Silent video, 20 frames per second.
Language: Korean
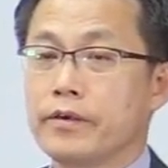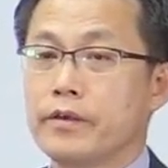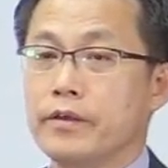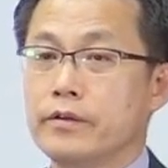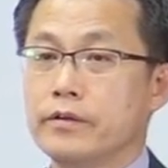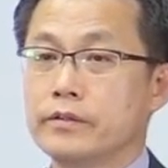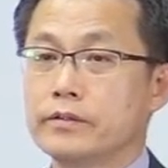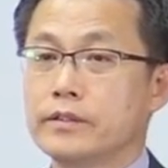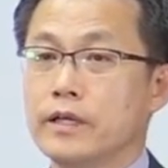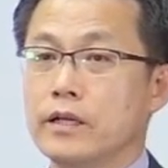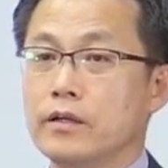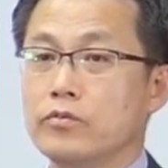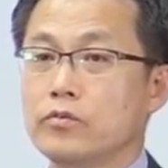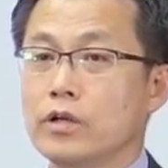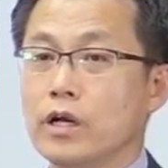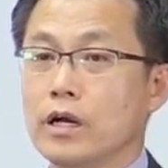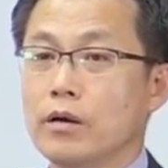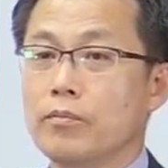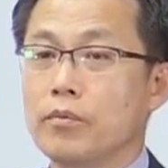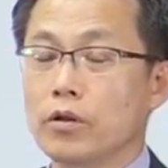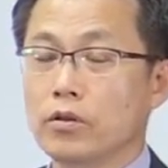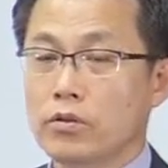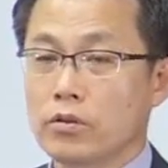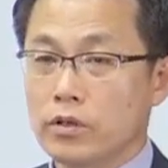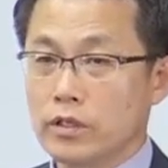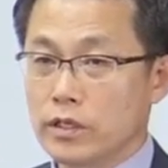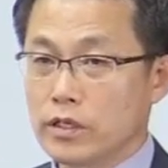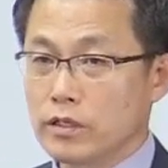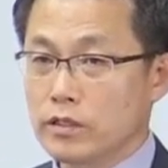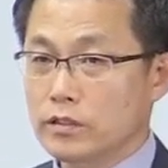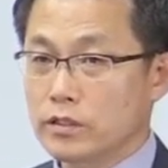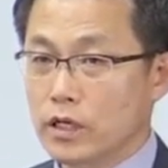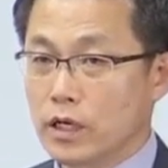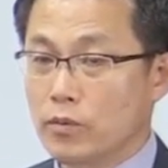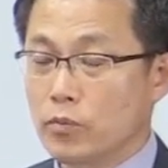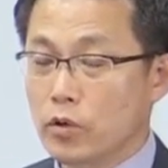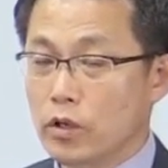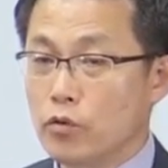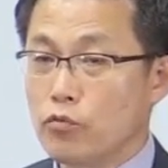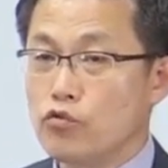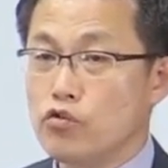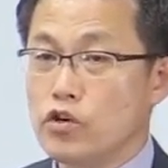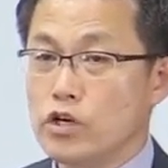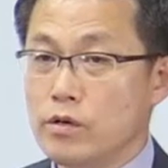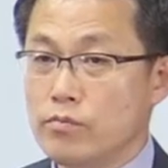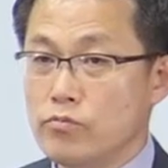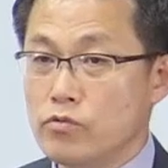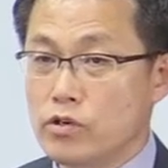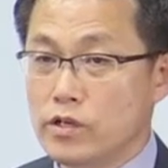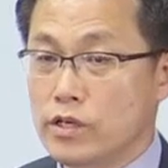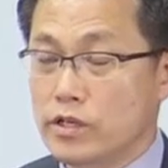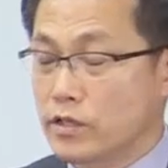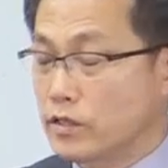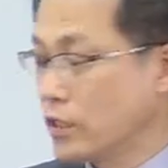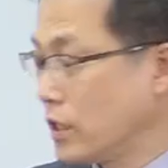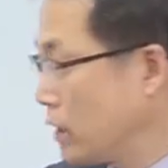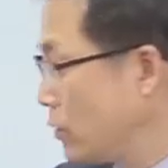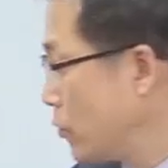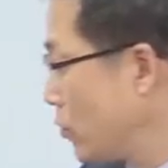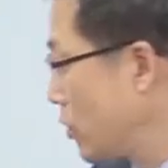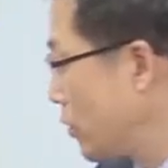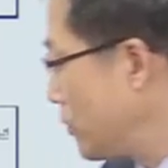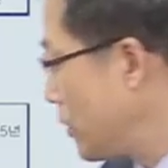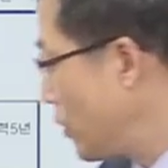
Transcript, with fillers: 기능사는 우리가 어떤 기능상을 볼 건지 위험물 기능상을 볼